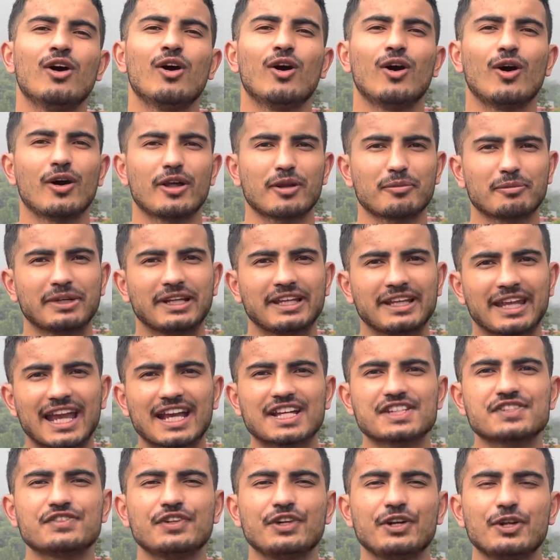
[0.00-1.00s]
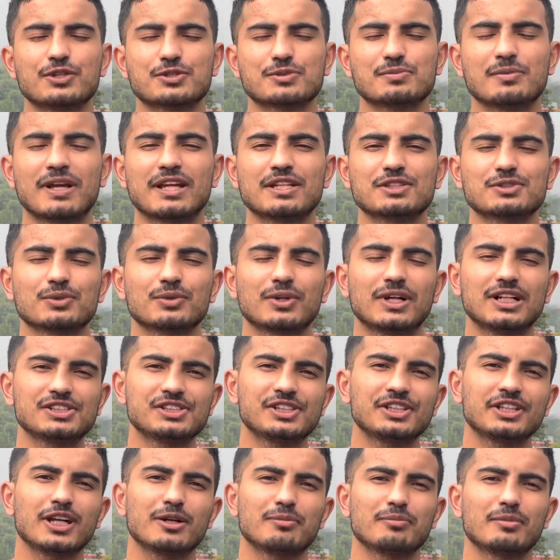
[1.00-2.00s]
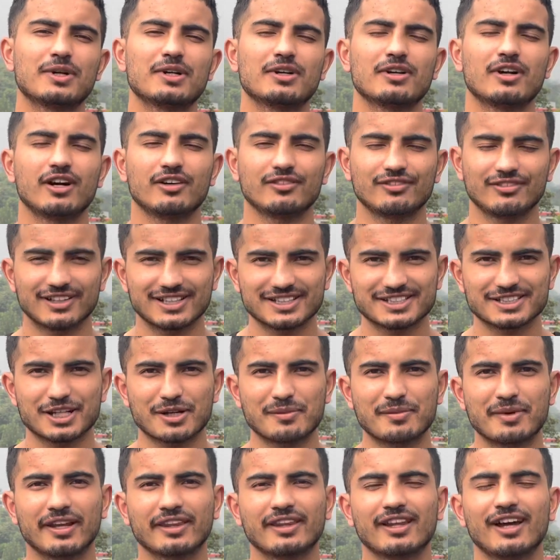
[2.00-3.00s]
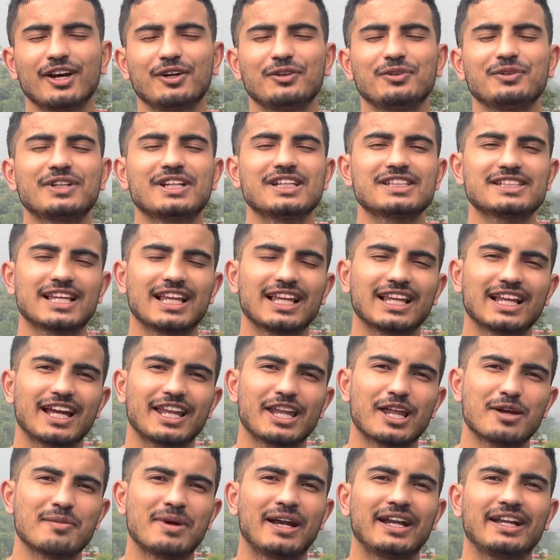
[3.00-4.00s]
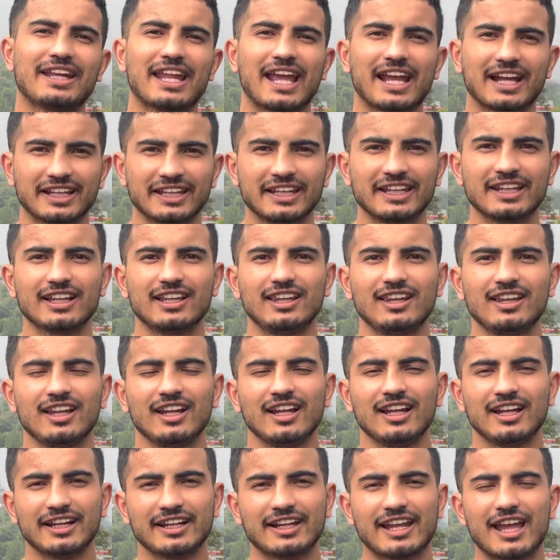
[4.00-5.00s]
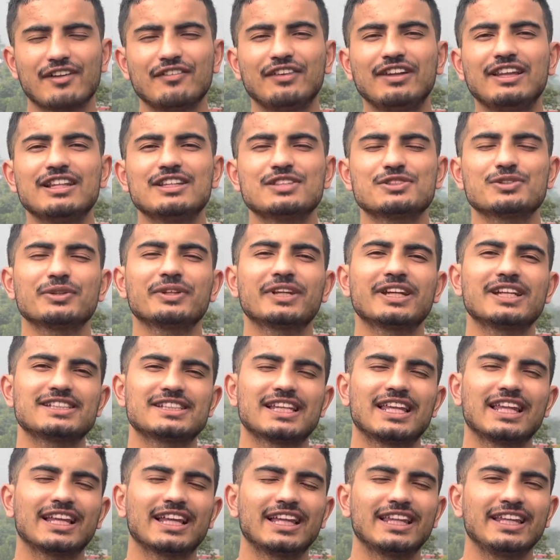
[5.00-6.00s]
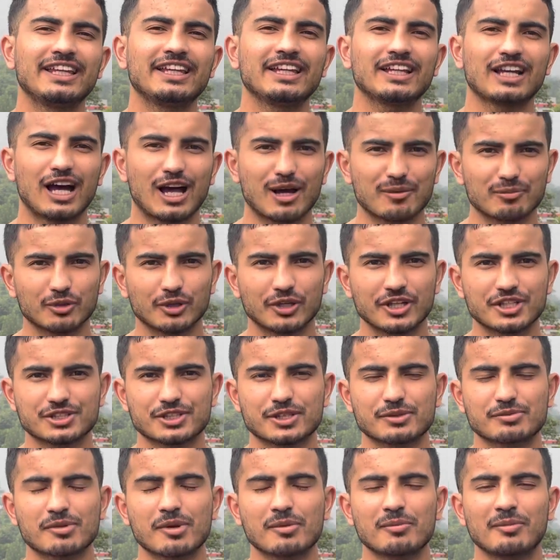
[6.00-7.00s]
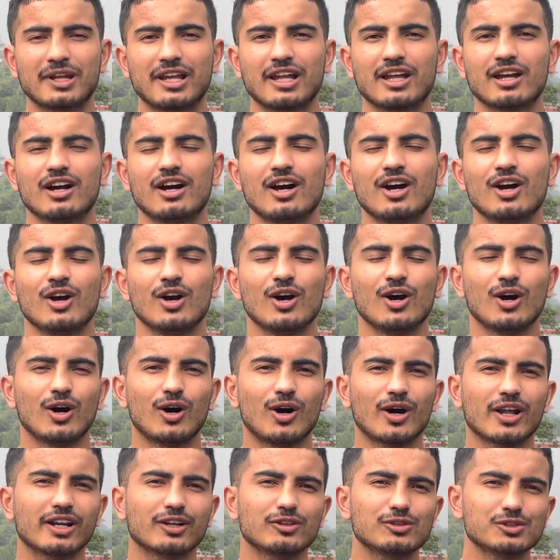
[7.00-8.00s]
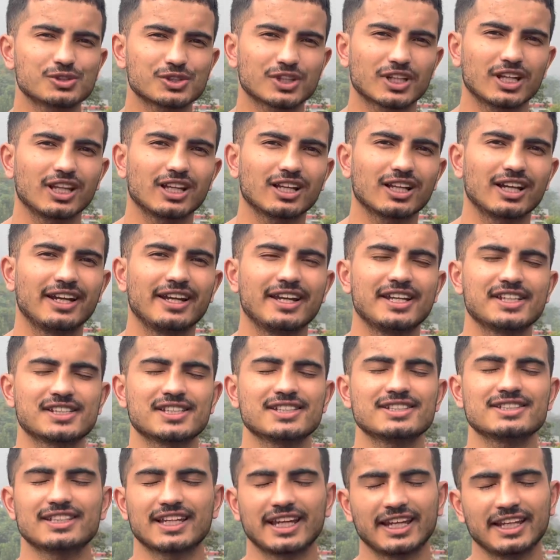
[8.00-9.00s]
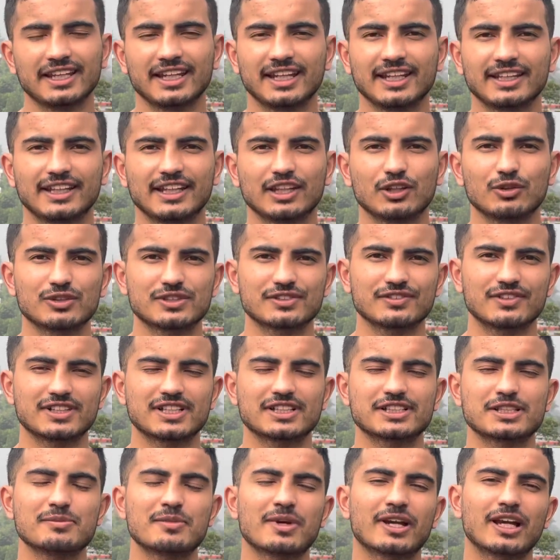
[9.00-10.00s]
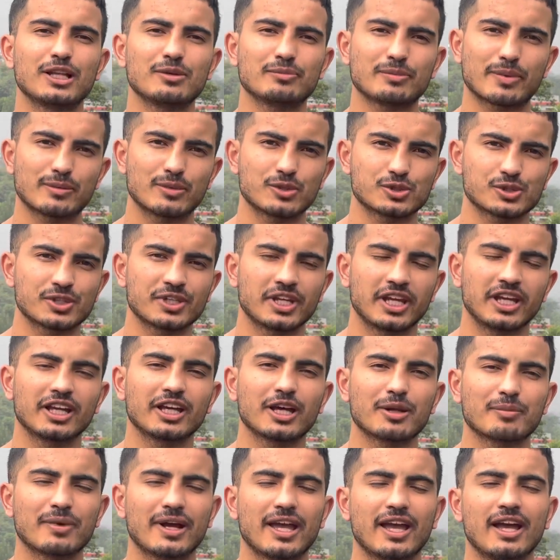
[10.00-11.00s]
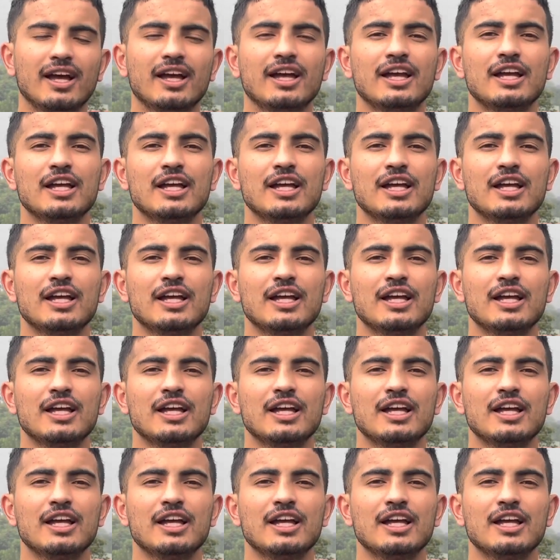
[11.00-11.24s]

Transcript: और अपने नेक्स्ट वीडियोस में सो कल जिनका फर्स्ट कमेंट था उनके चैनल का नाम है टेक्निकल डेविल सो उनके चैनल का लिंक आपको डिस्क्रिप्शन में मिलेगा और कुछ कल कंडीशन सही नहीं थे तो इस वजह से मैं कल प्रमोशन नहीं कर पाया